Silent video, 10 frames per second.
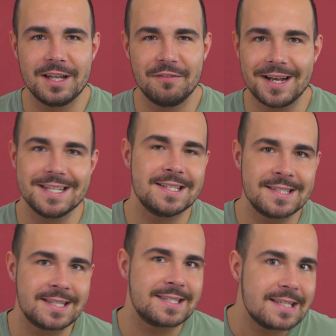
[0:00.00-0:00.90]
der weiß,
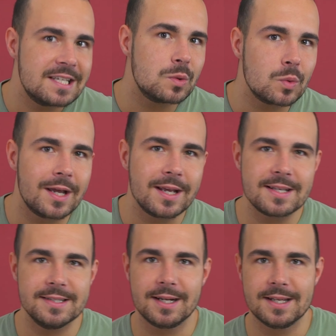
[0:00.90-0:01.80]
dass das nicht so
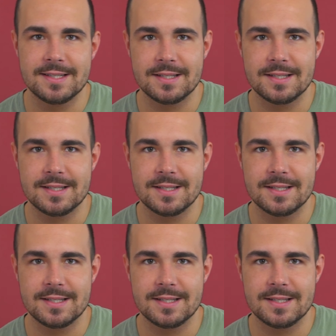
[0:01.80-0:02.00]
dahingesagt ist.